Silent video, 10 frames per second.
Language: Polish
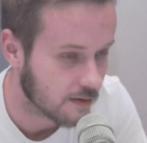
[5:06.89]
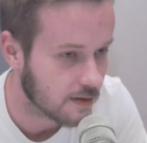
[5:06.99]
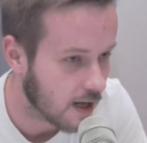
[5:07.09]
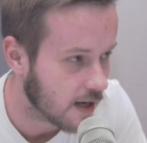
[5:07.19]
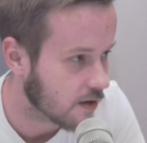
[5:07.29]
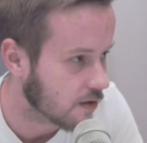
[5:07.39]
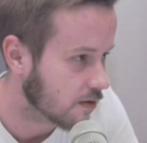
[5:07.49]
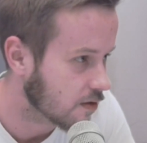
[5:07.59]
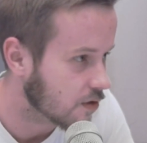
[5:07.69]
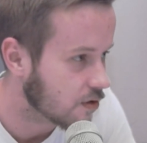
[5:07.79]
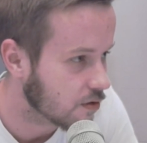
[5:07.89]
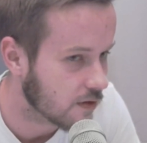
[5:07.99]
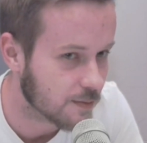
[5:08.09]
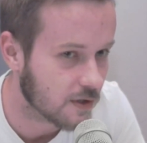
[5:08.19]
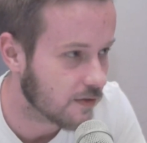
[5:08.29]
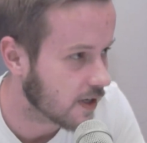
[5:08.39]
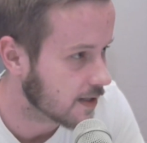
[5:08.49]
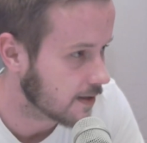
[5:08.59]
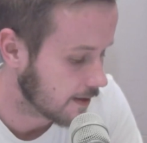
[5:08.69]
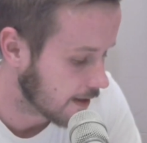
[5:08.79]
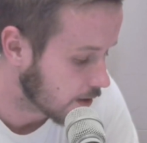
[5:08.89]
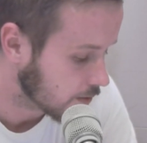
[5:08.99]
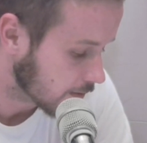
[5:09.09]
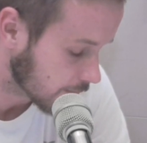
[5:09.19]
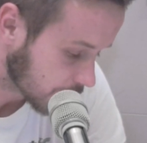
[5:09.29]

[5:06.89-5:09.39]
dalej kontynuować modyfikację tych aut,